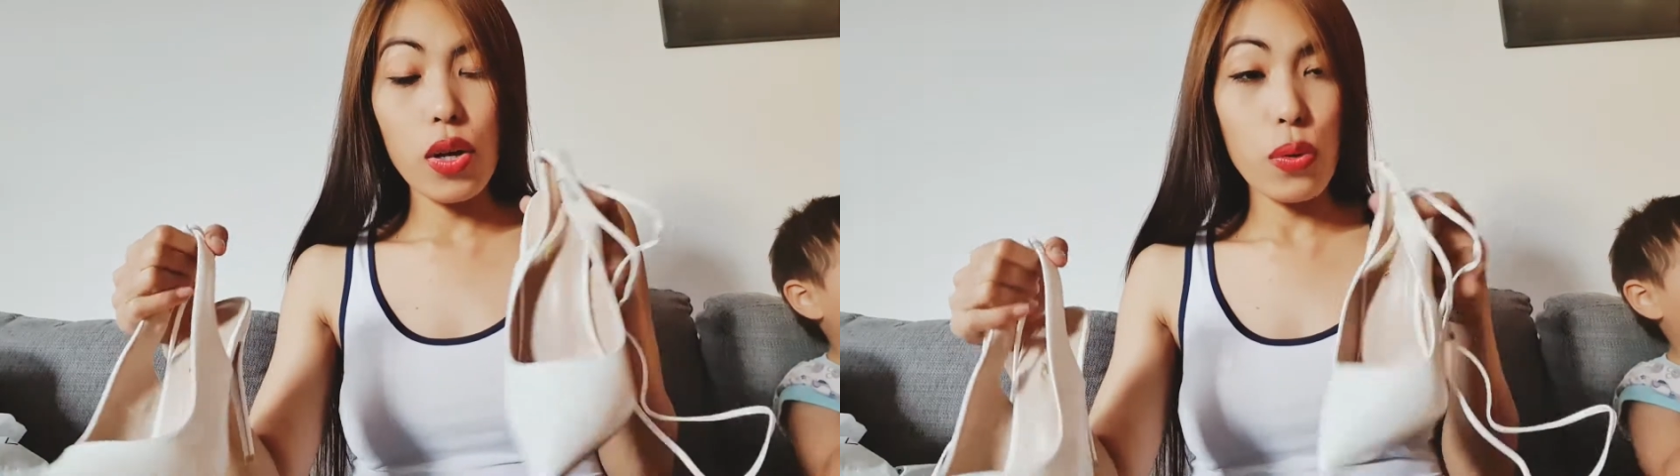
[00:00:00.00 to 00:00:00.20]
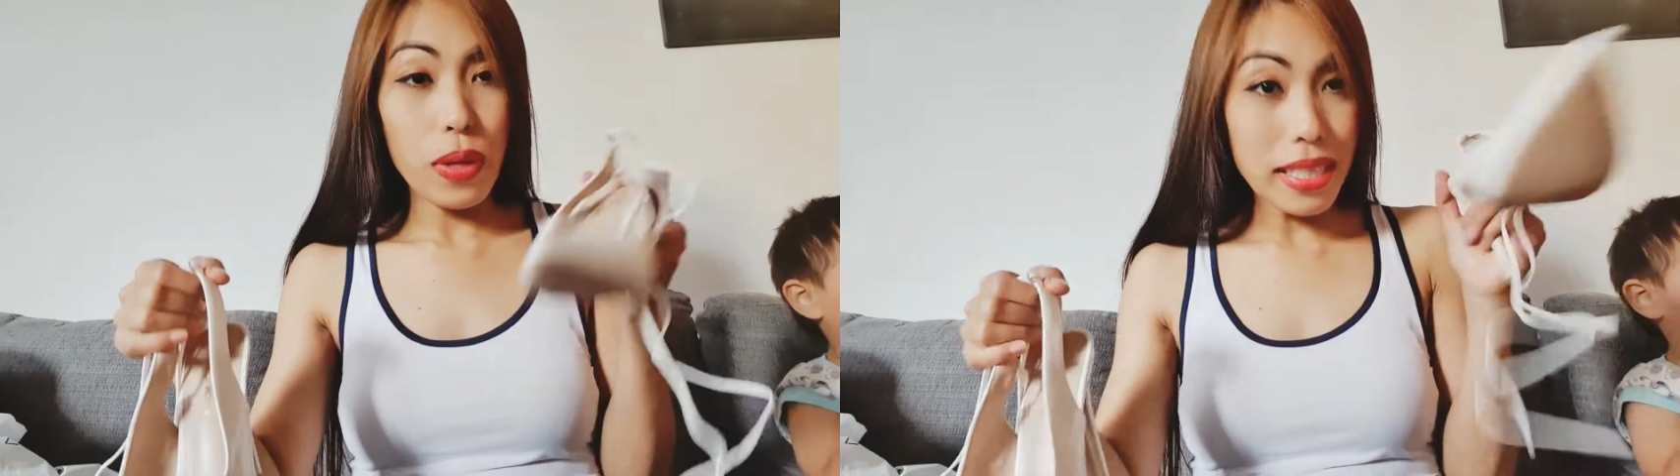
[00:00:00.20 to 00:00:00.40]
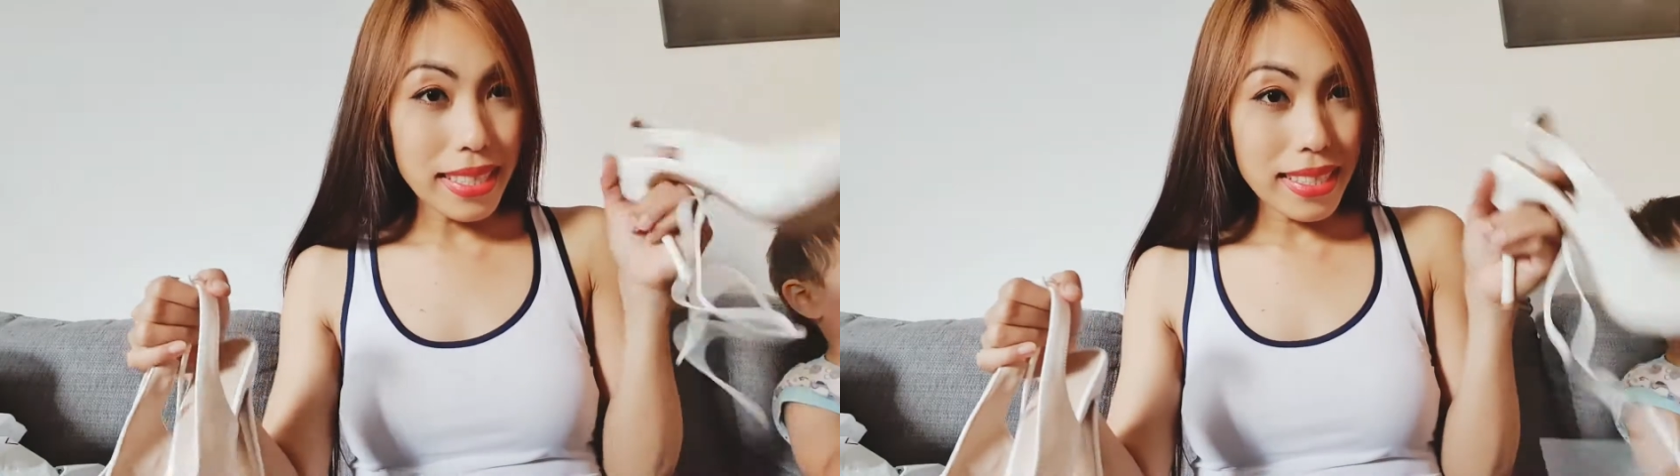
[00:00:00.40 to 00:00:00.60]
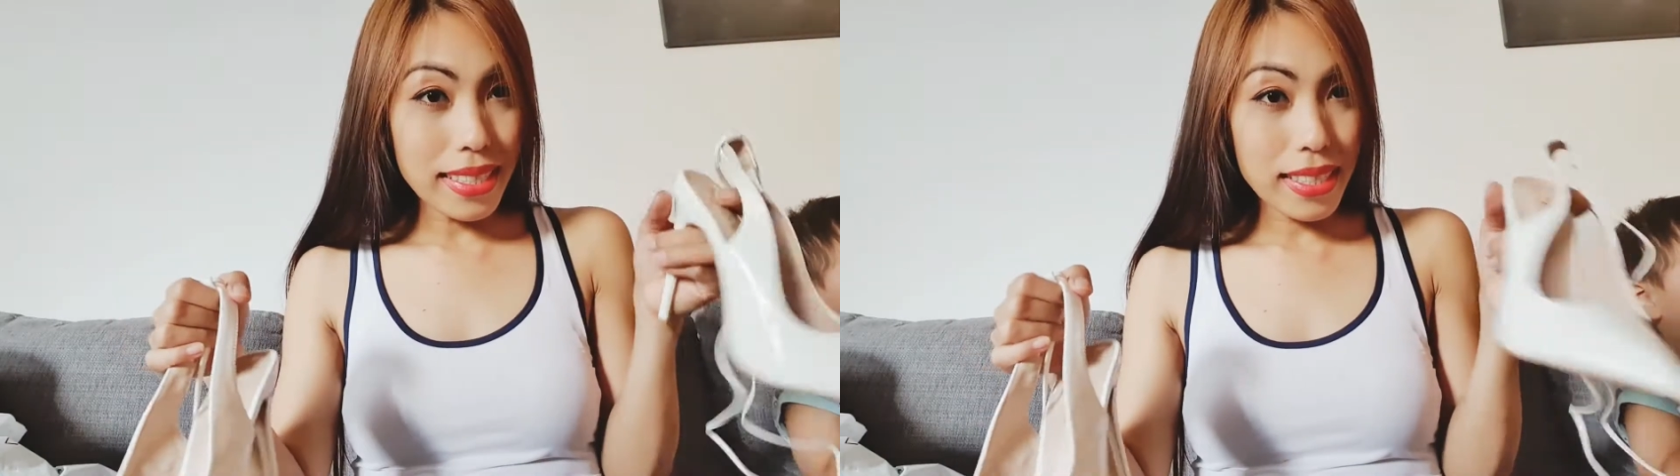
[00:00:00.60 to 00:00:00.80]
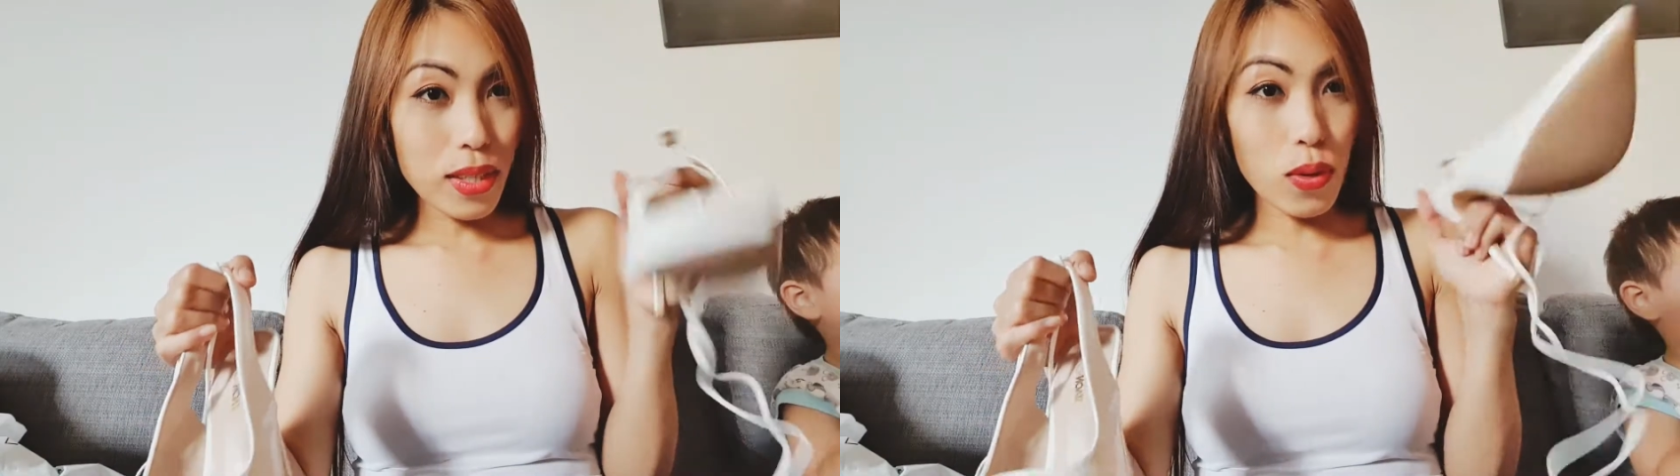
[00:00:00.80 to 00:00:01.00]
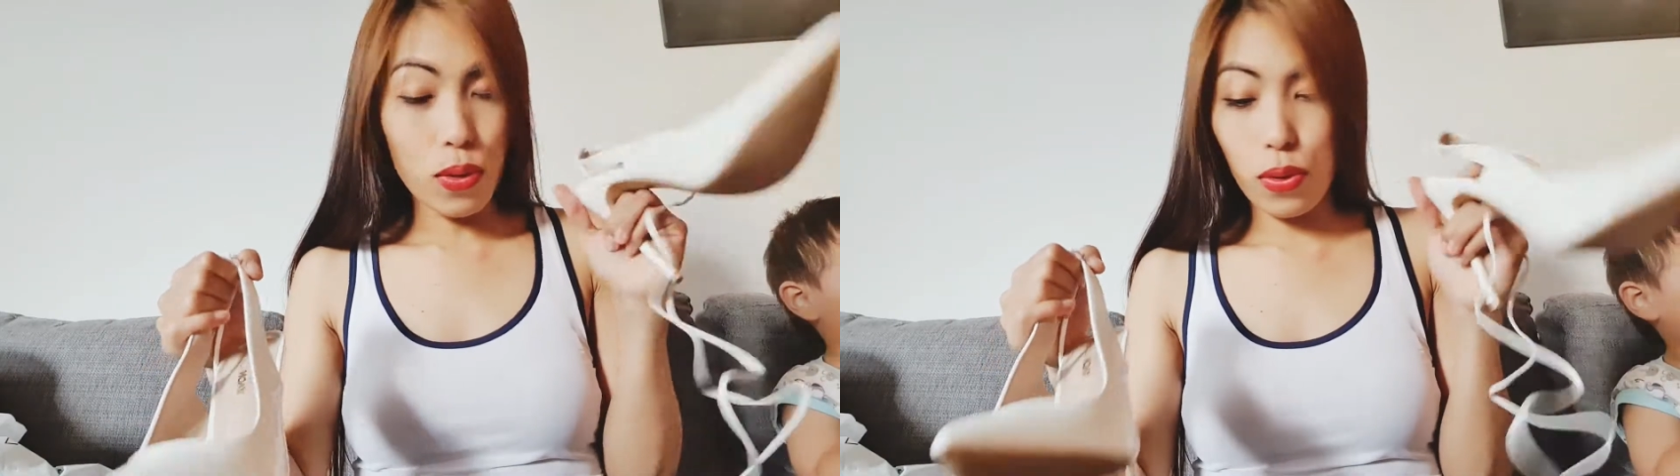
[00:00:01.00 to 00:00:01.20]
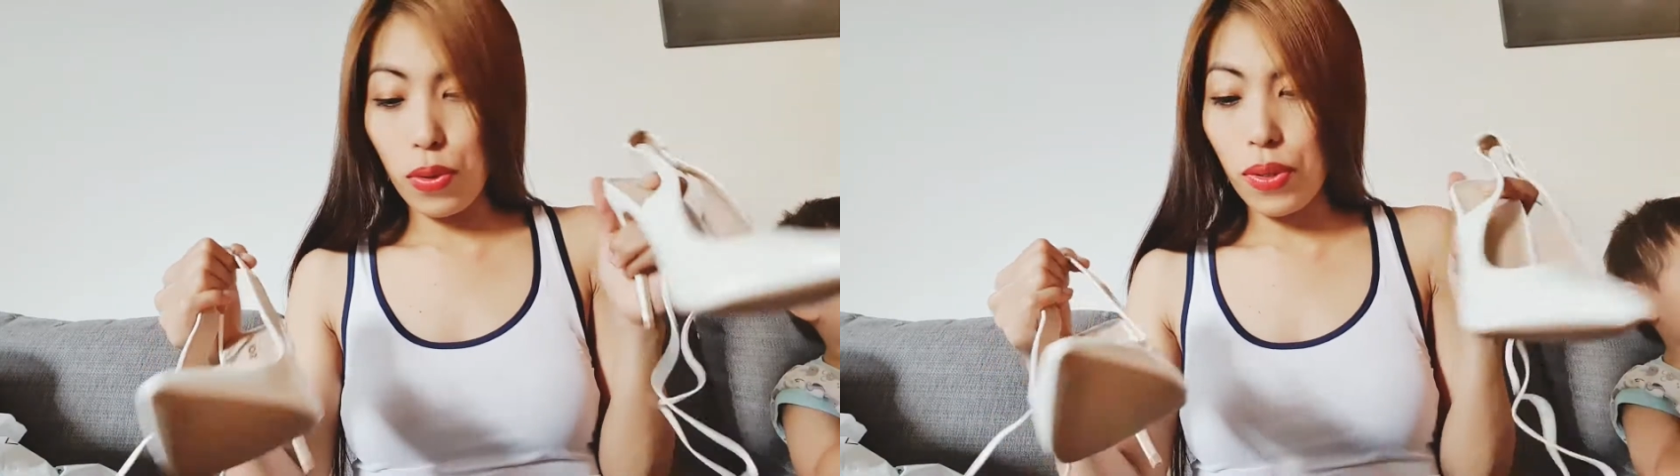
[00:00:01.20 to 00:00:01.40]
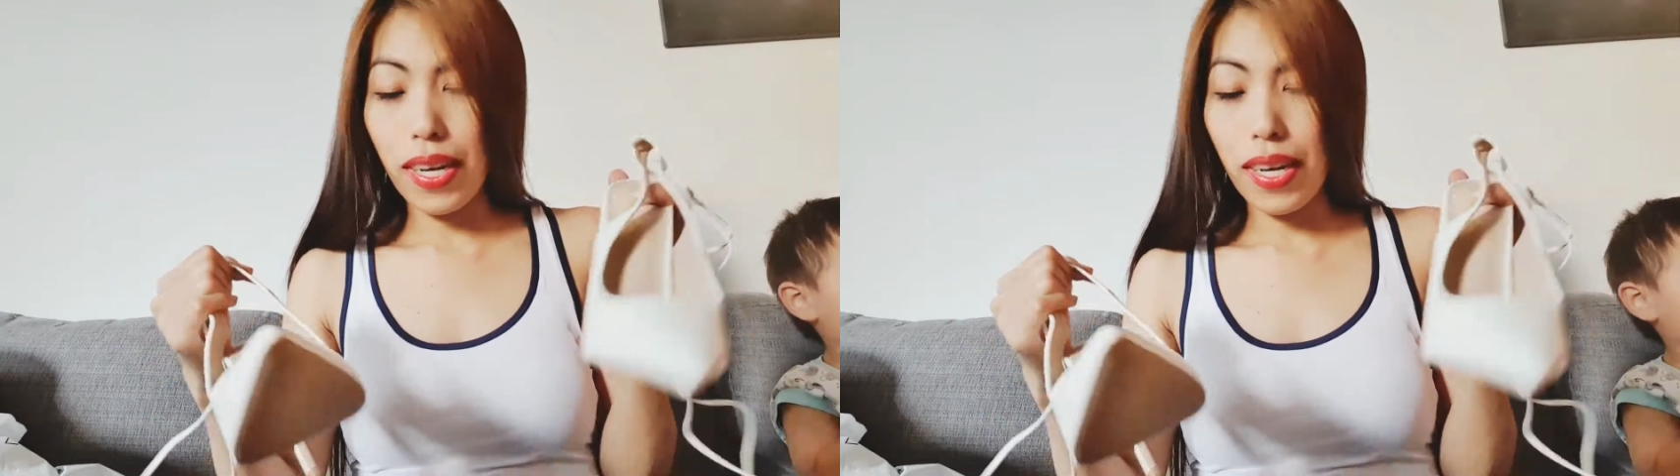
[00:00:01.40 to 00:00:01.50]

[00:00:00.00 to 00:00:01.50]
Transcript: wedding ko